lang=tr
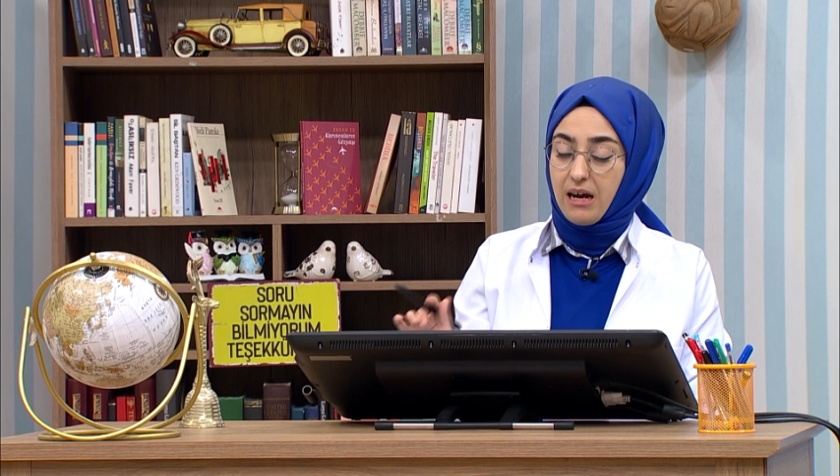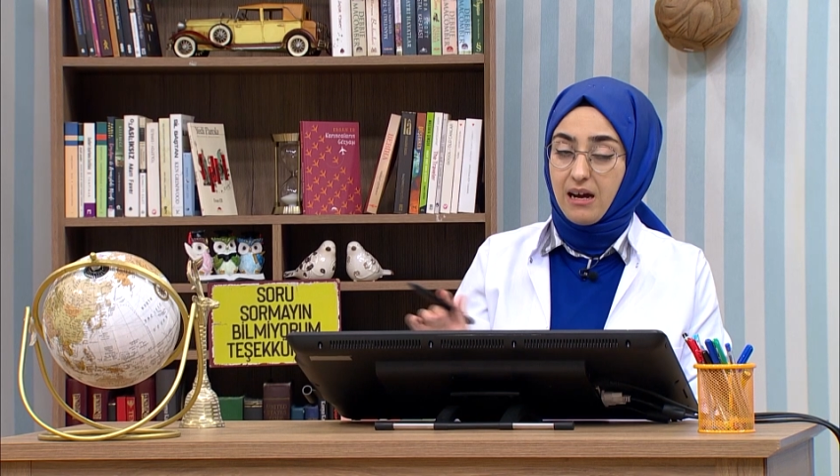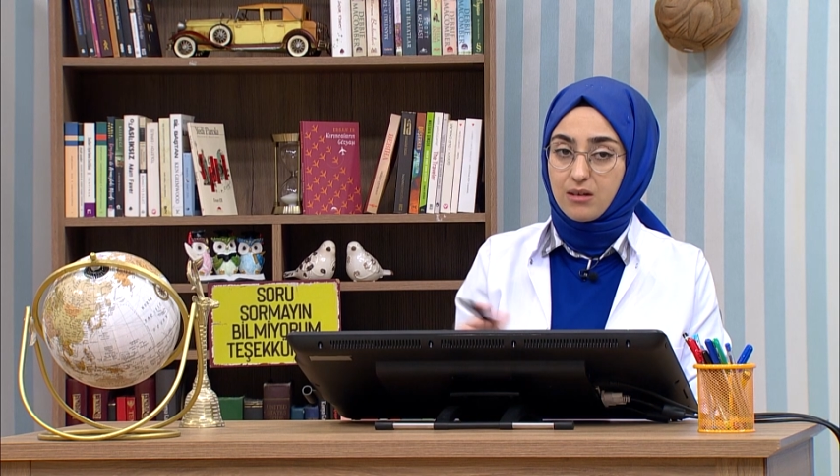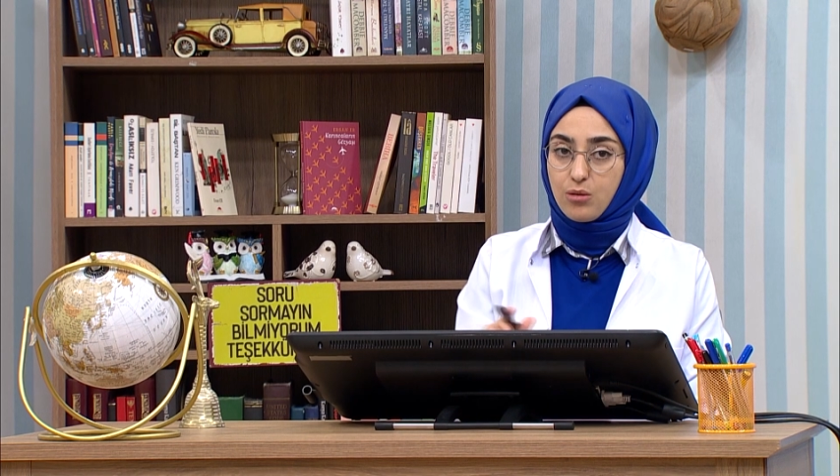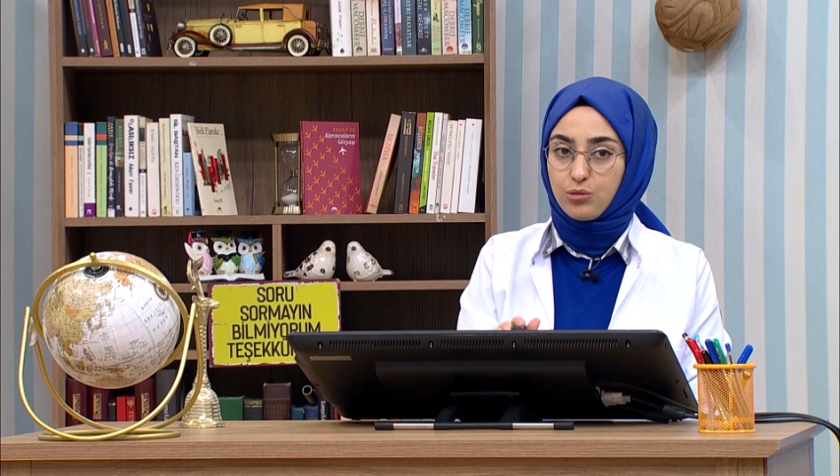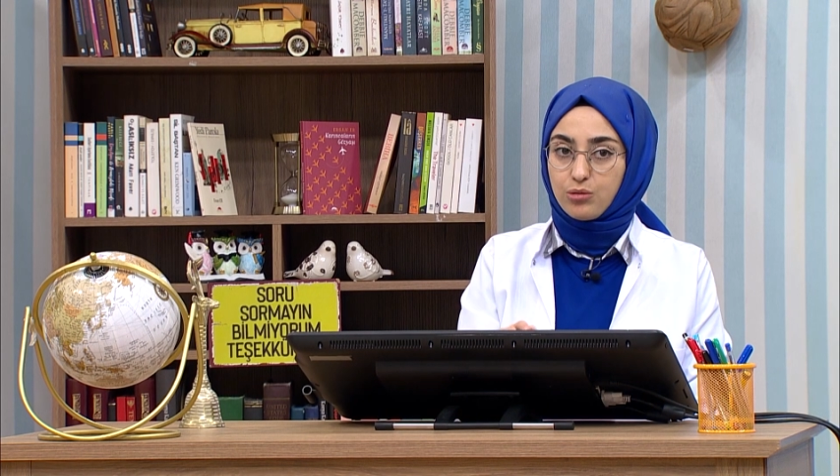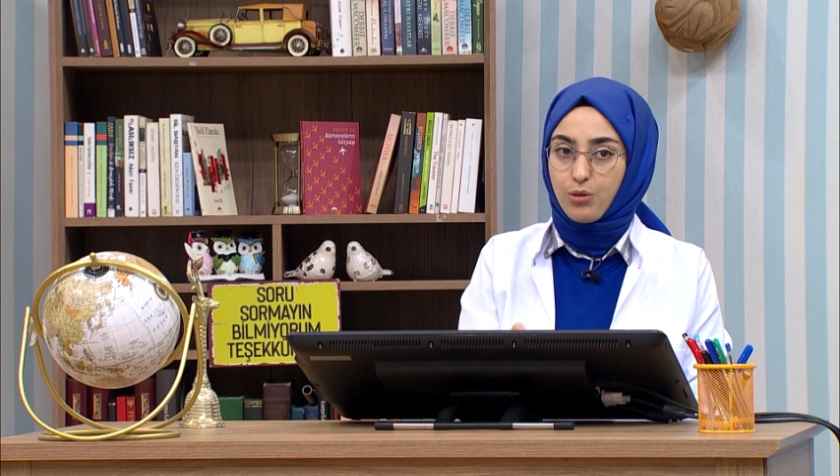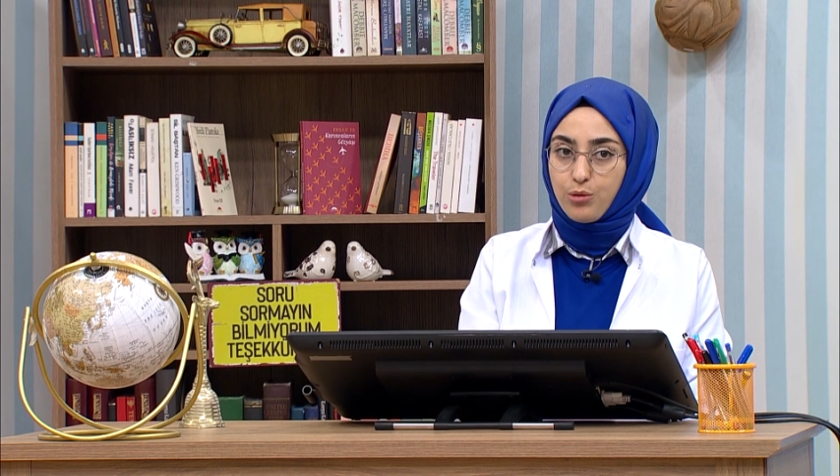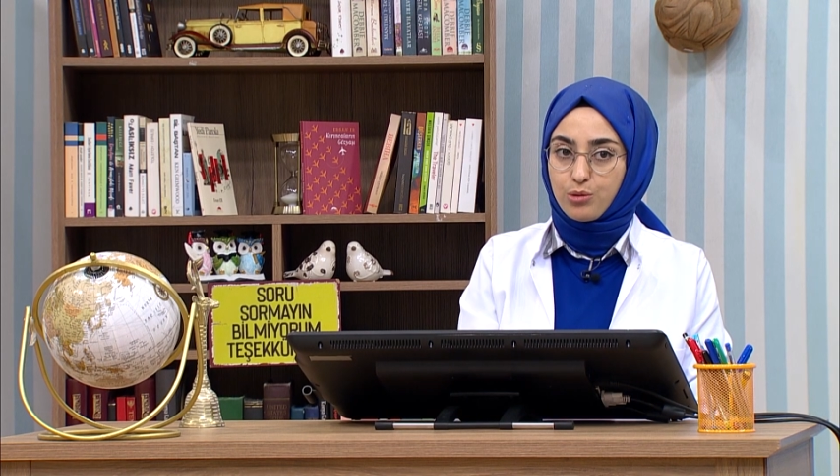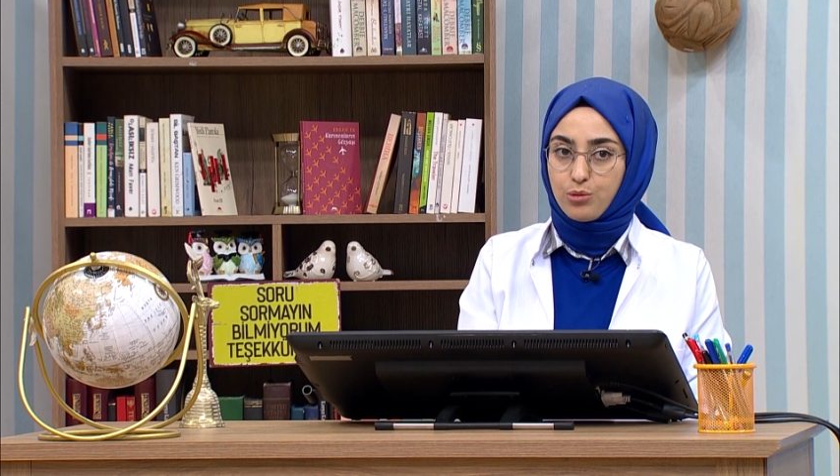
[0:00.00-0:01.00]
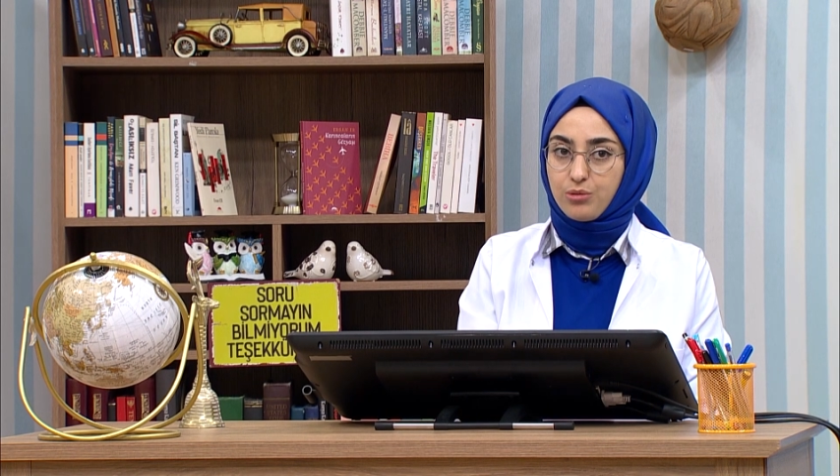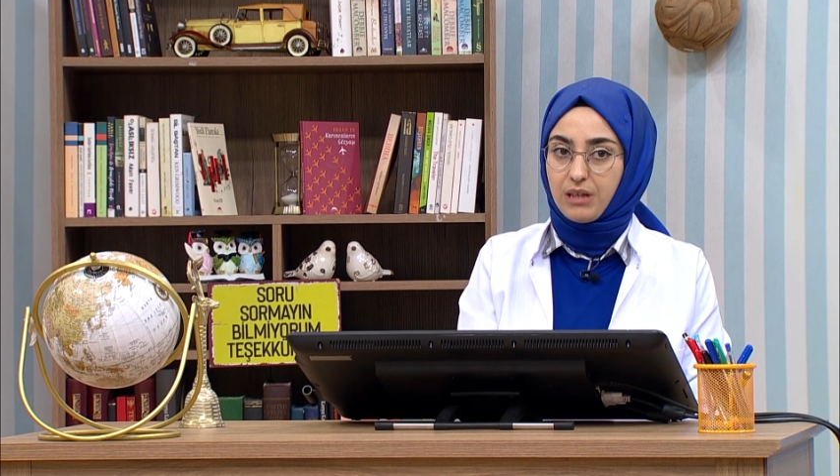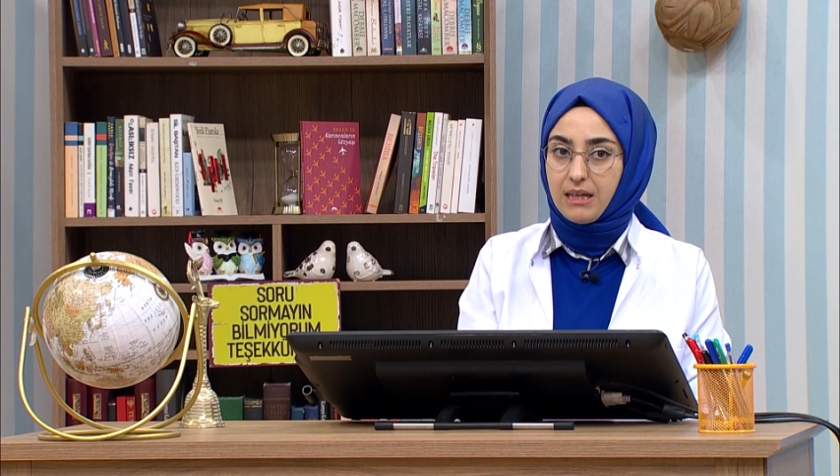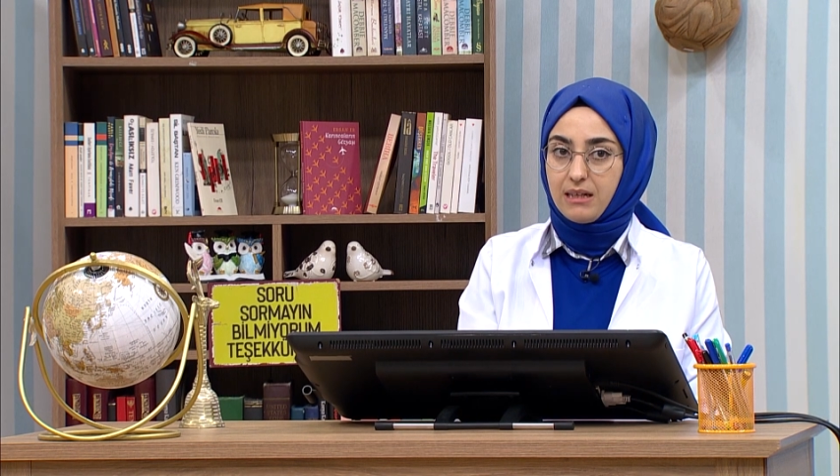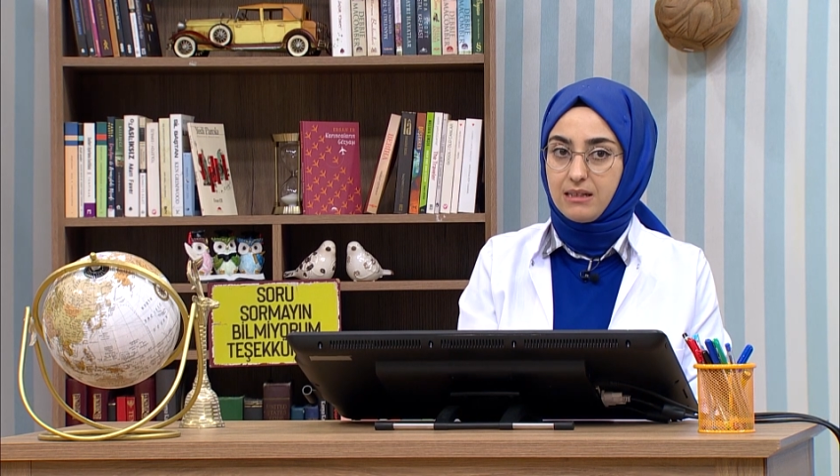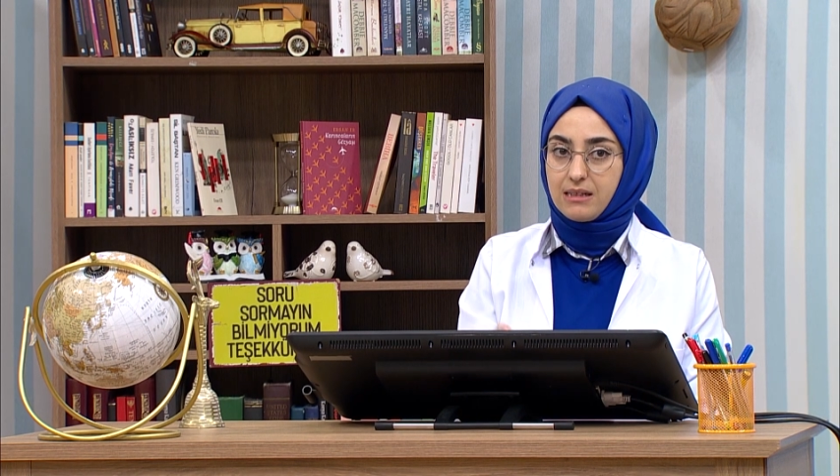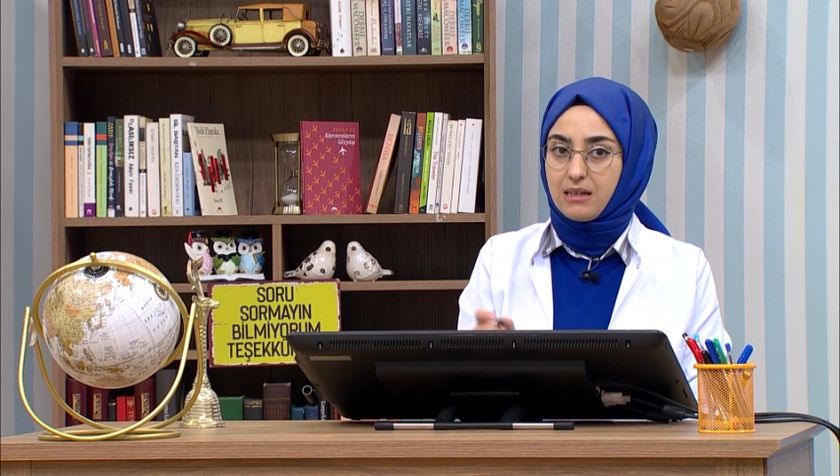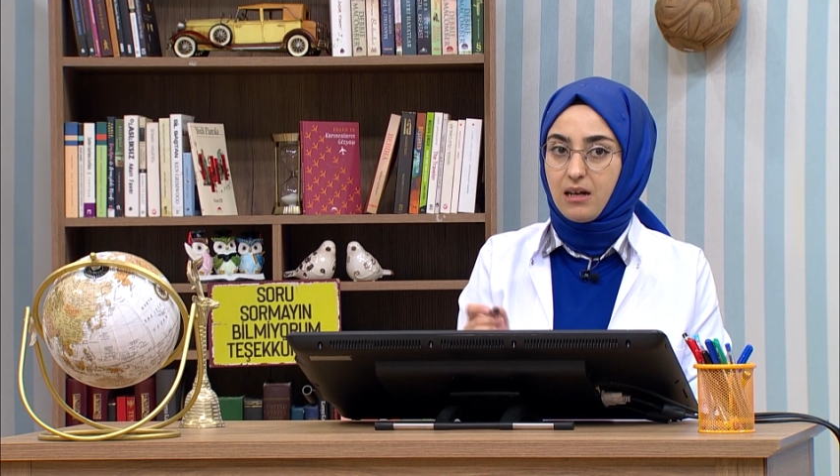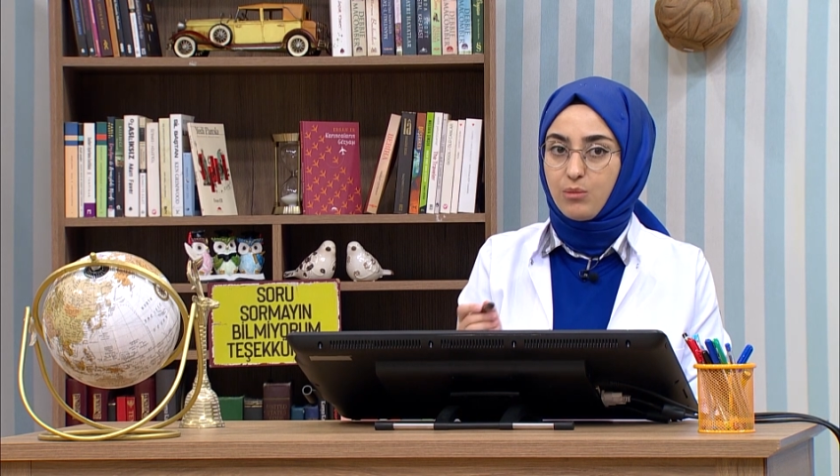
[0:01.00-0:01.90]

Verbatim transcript: Her konuda özgür değiliz